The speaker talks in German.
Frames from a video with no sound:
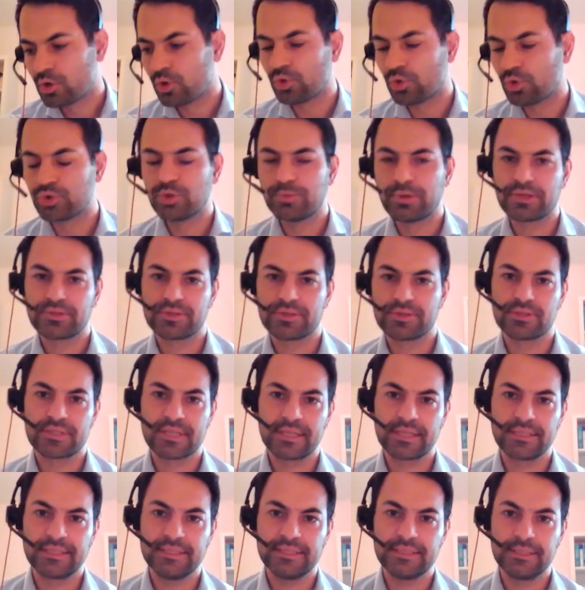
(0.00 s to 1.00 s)
Und über
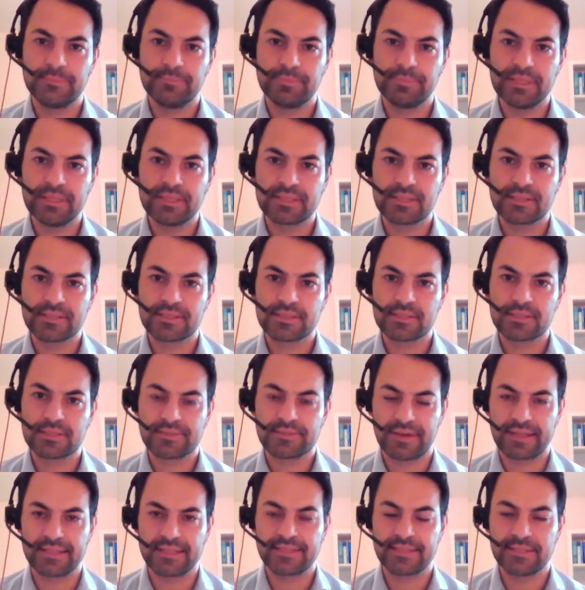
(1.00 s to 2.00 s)
unseren ETP sind es
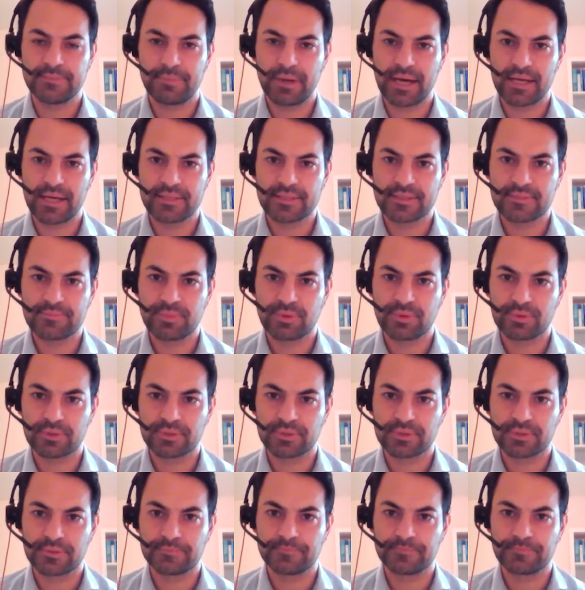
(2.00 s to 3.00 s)
20
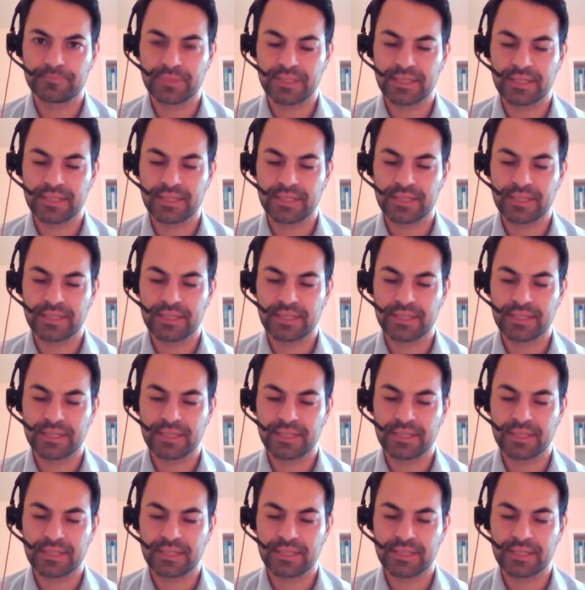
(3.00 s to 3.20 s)
Basispunkte.